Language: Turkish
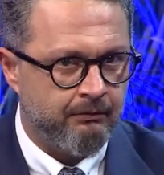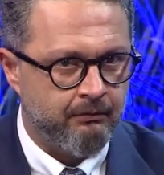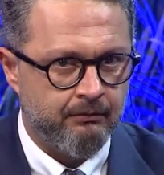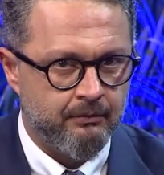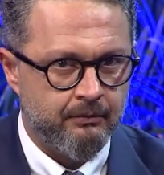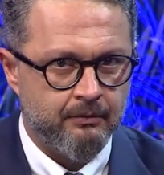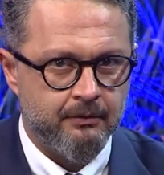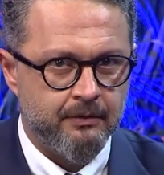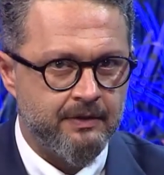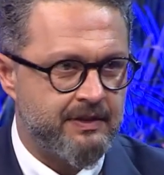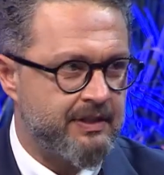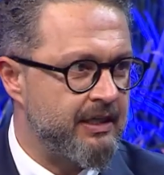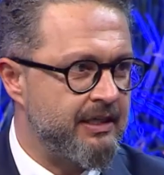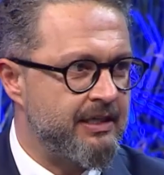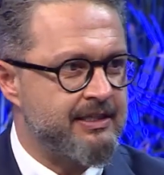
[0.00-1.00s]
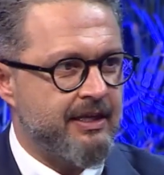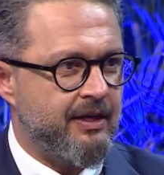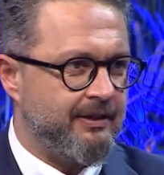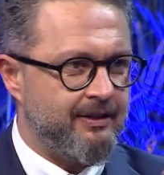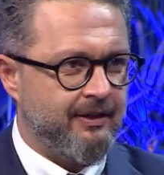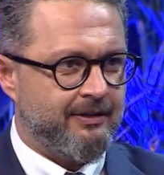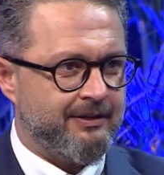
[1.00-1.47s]
Ha, teşekkürler. Seninle
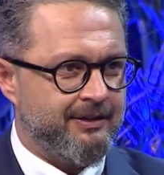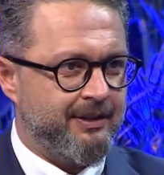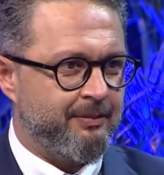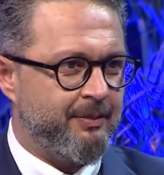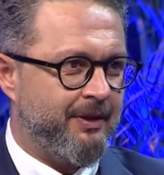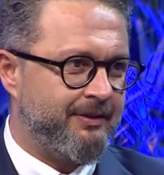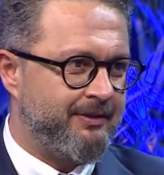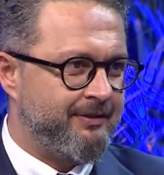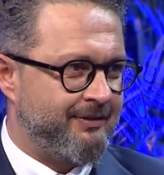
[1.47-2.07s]
zaten diye ben